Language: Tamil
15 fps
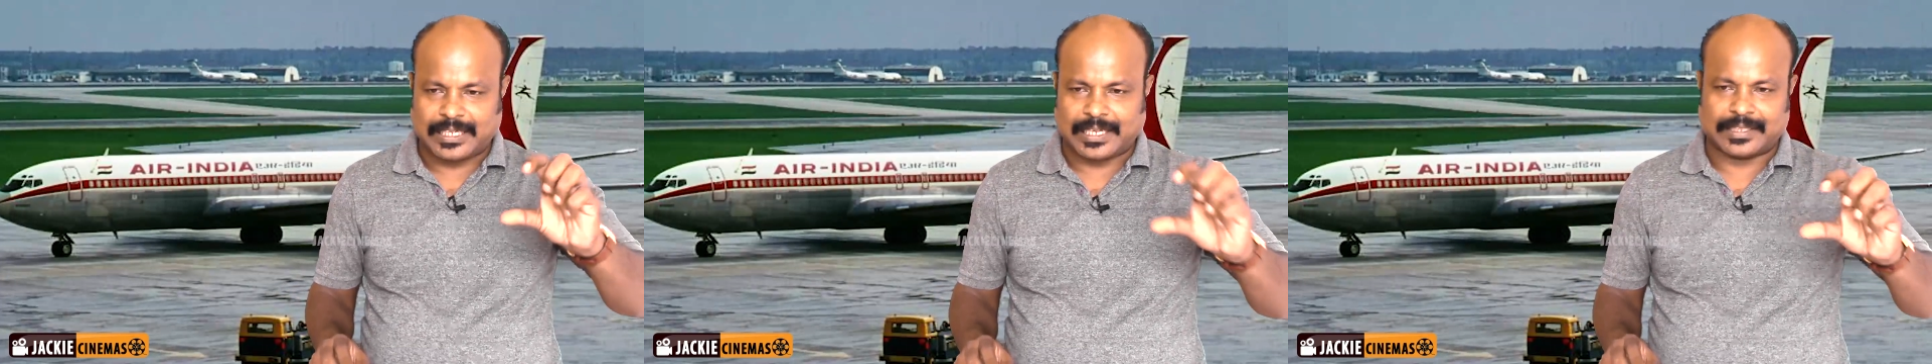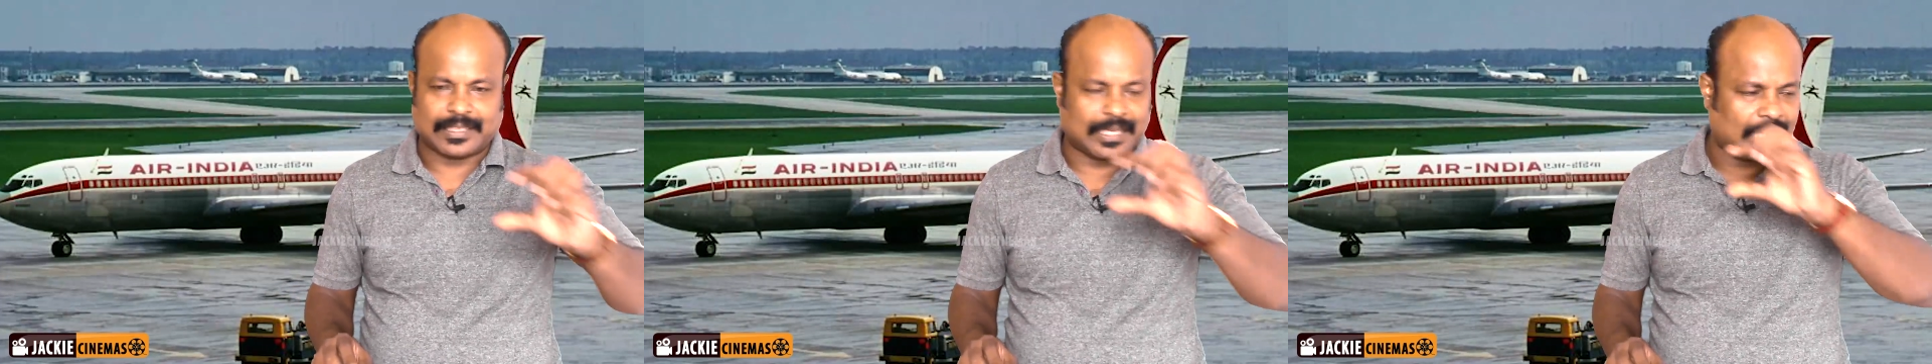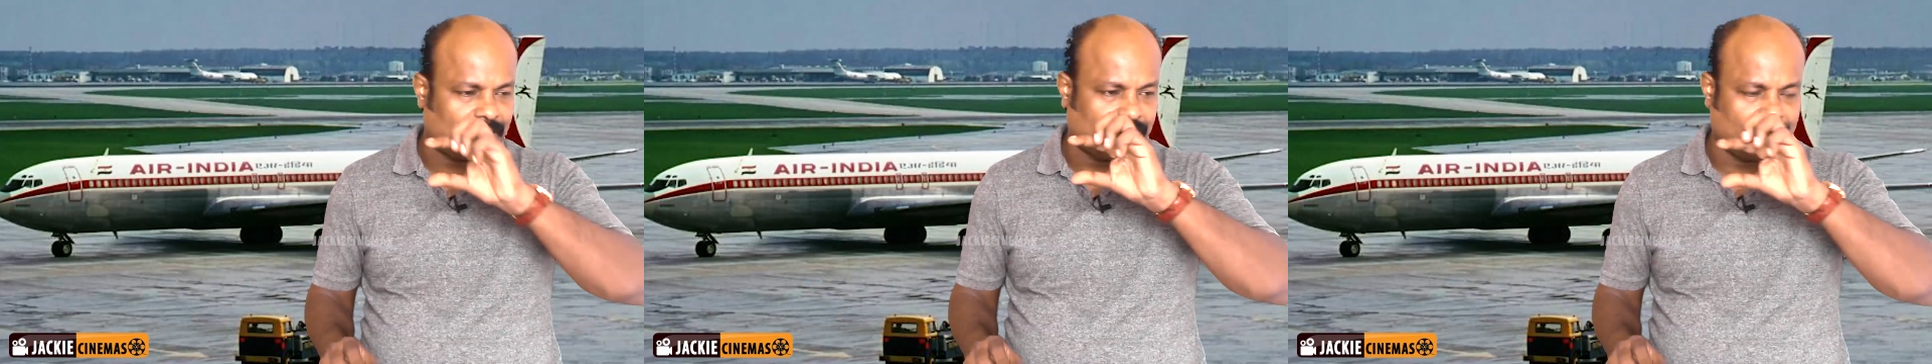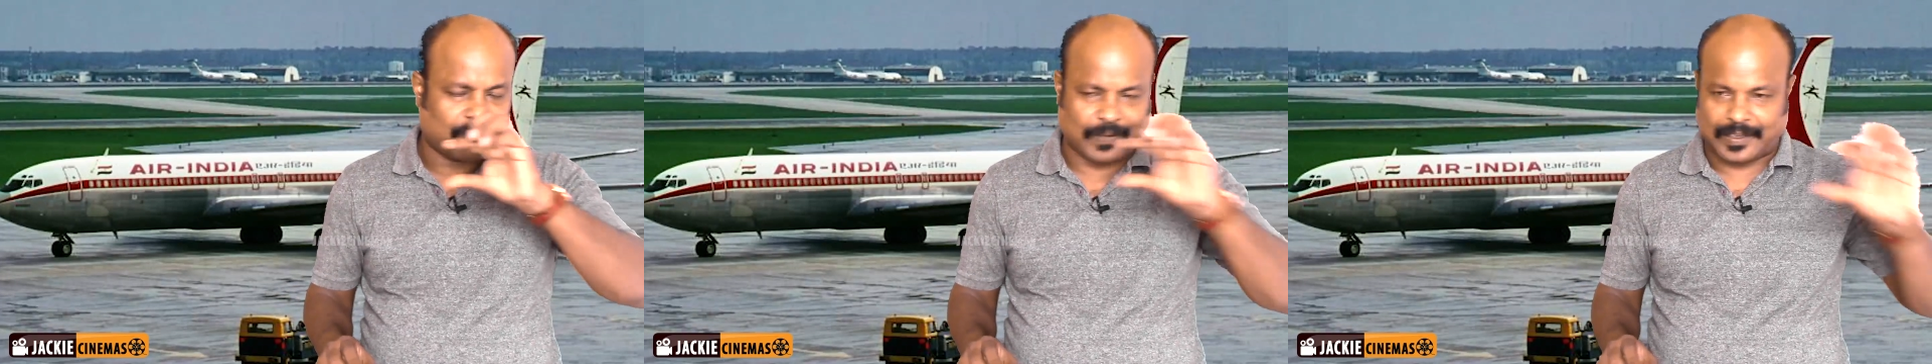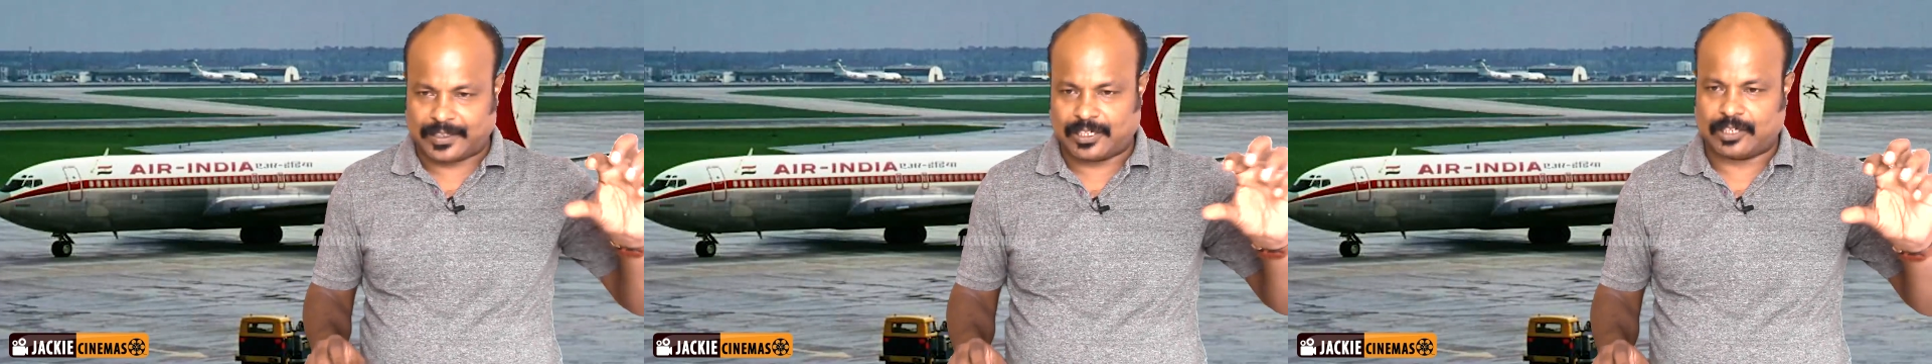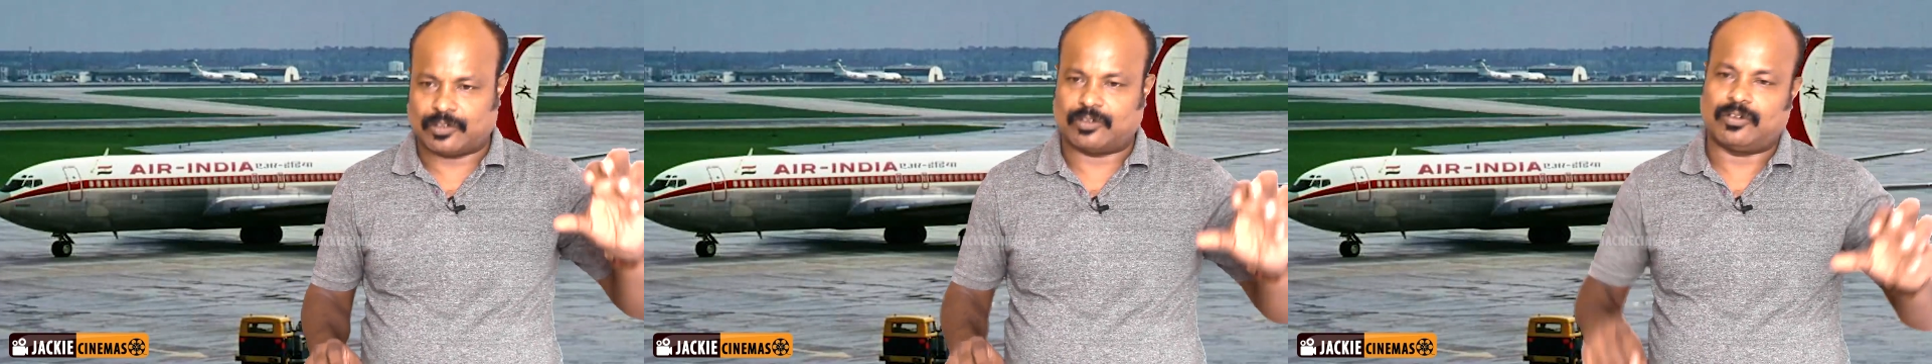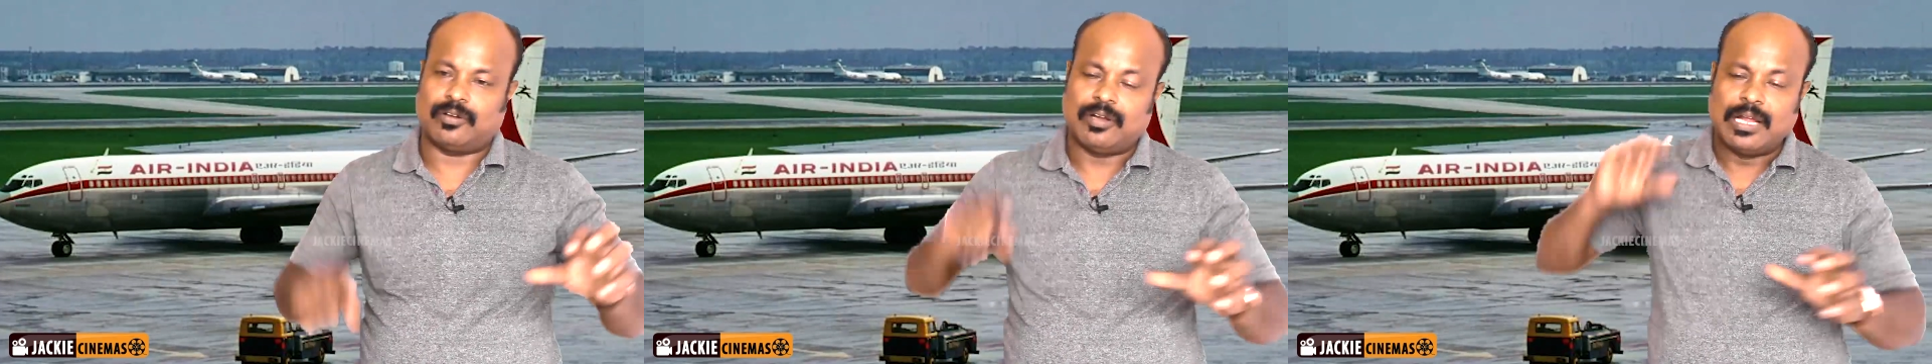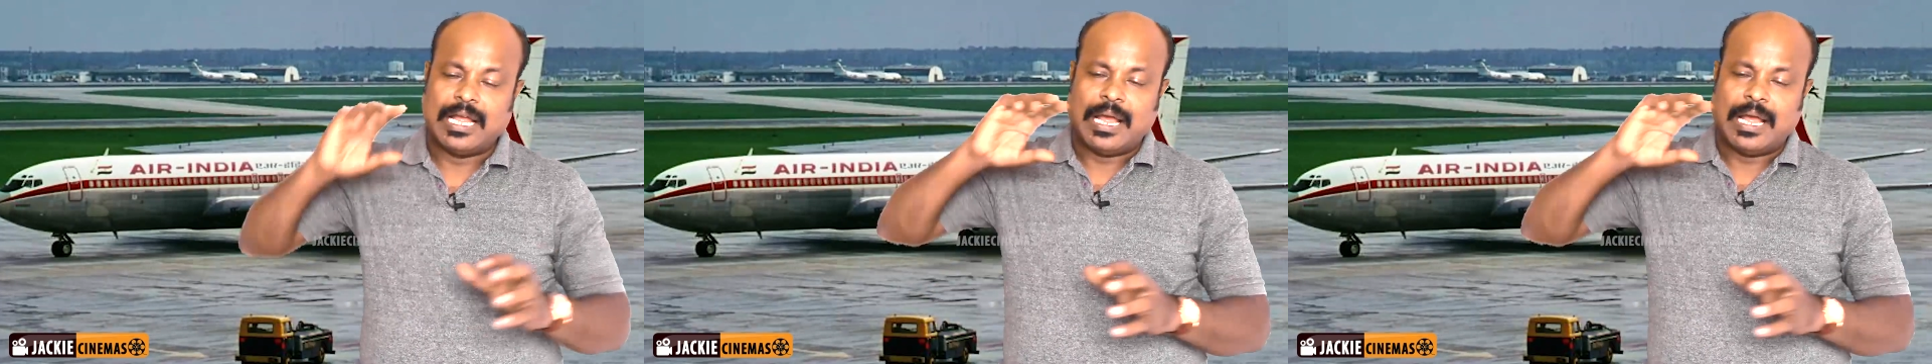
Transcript: லைக் தட் அது வந்து ஃப்ரண்ட்டில் இருக்கும்